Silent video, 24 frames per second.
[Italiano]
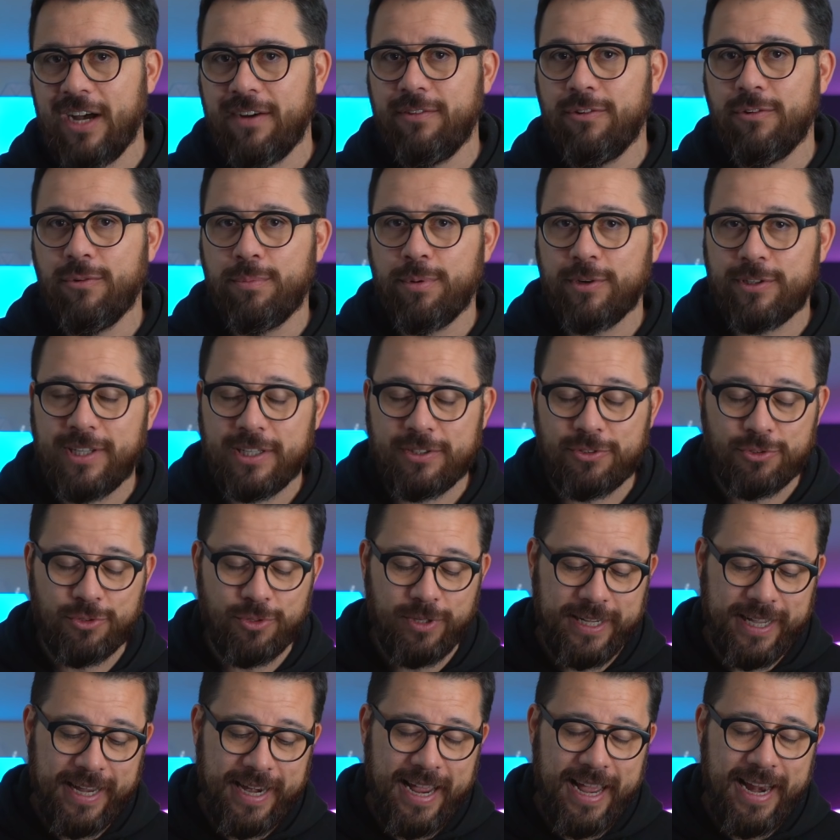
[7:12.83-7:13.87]
avevo portato sul
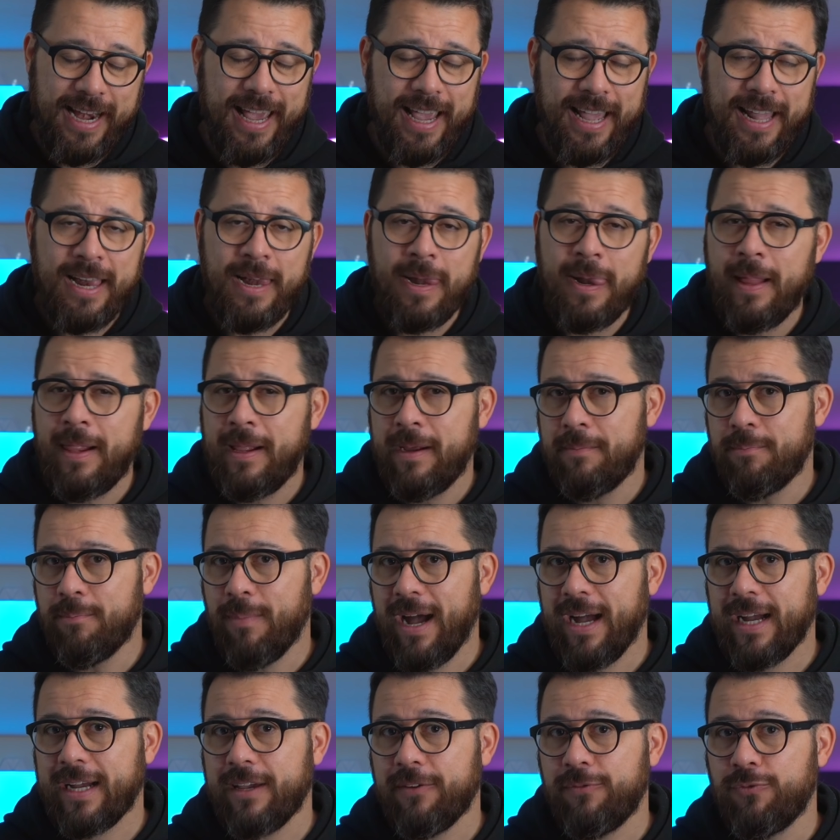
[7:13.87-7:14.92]
canale,
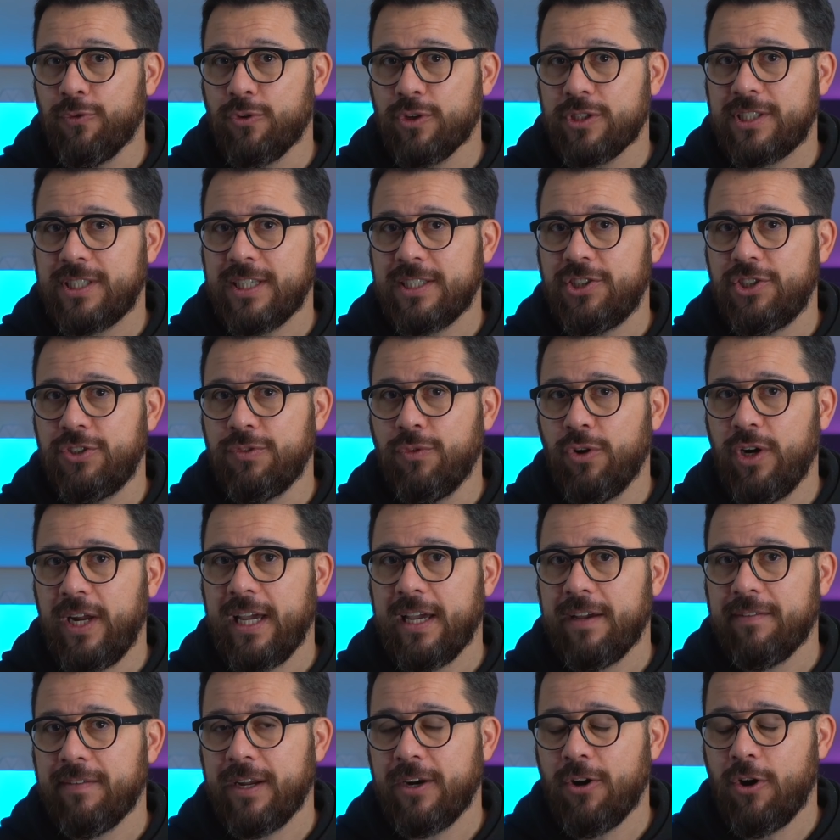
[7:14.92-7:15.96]
ma che forse ci
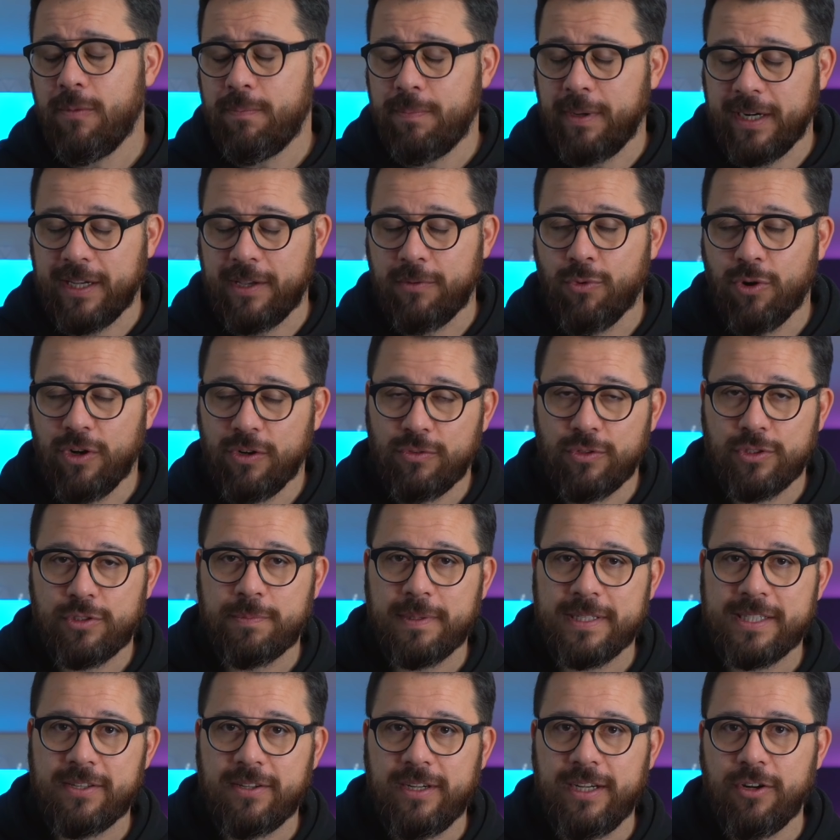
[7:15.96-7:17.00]
voleva, no? Per chi vuole uno
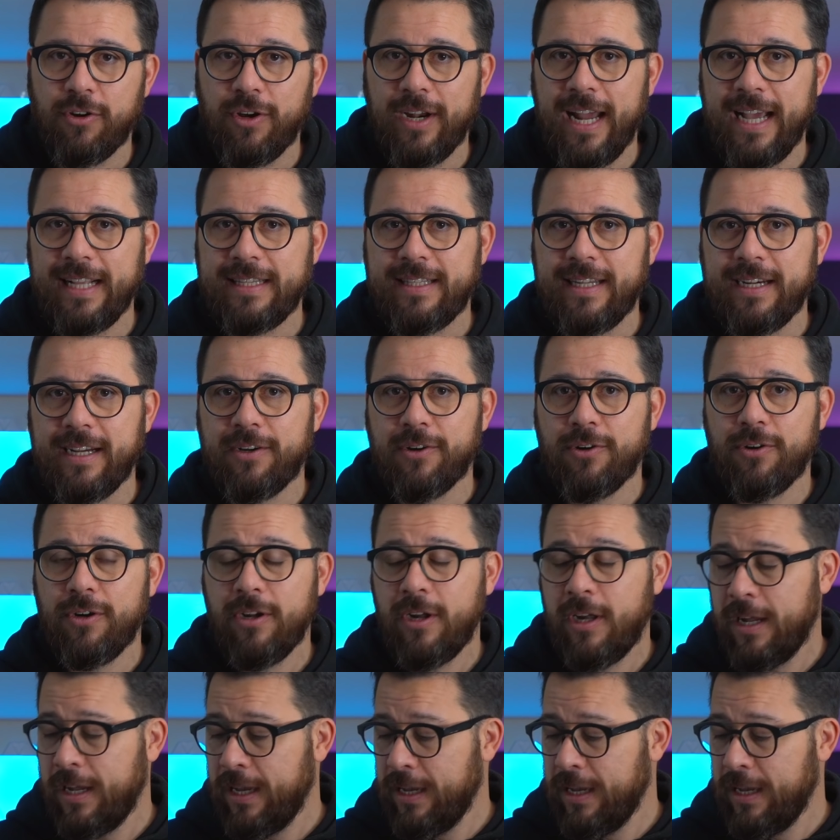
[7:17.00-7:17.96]
spazzolino elettrico